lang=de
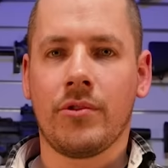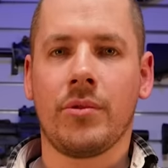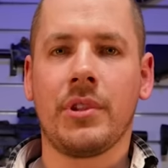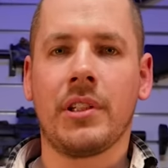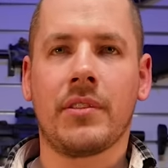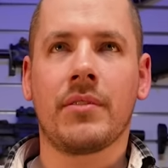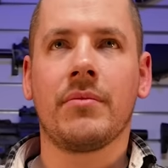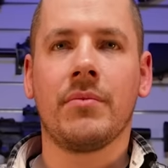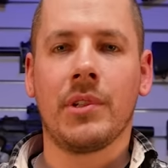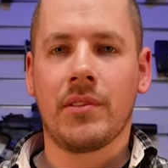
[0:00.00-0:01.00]
so jetzt
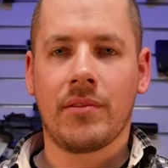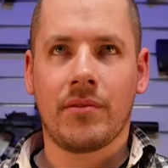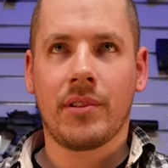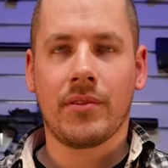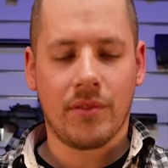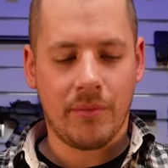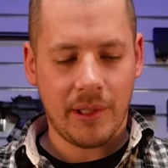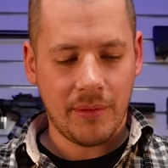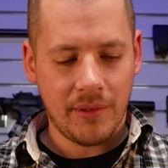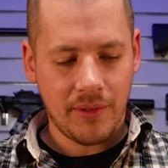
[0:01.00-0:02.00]
mit ganz
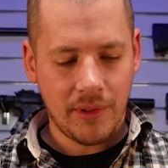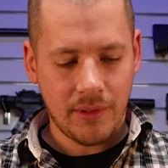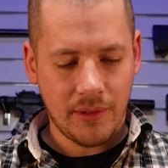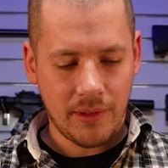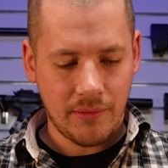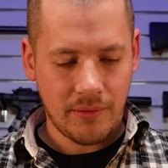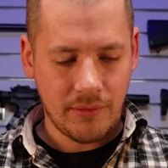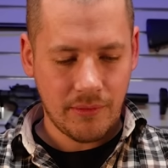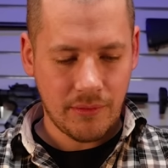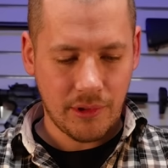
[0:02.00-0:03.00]
normalem Gewinde, dann
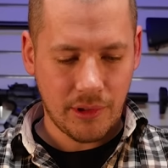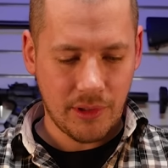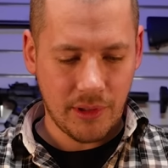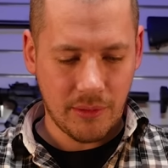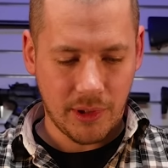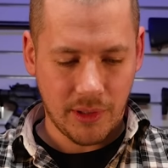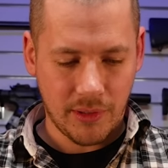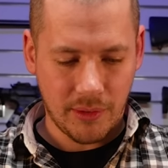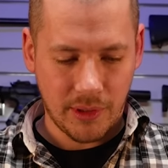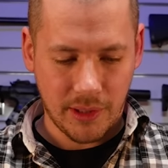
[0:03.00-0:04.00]
interessiert mich das
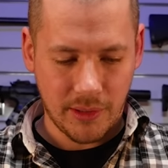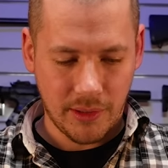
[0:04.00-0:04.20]
auch gerade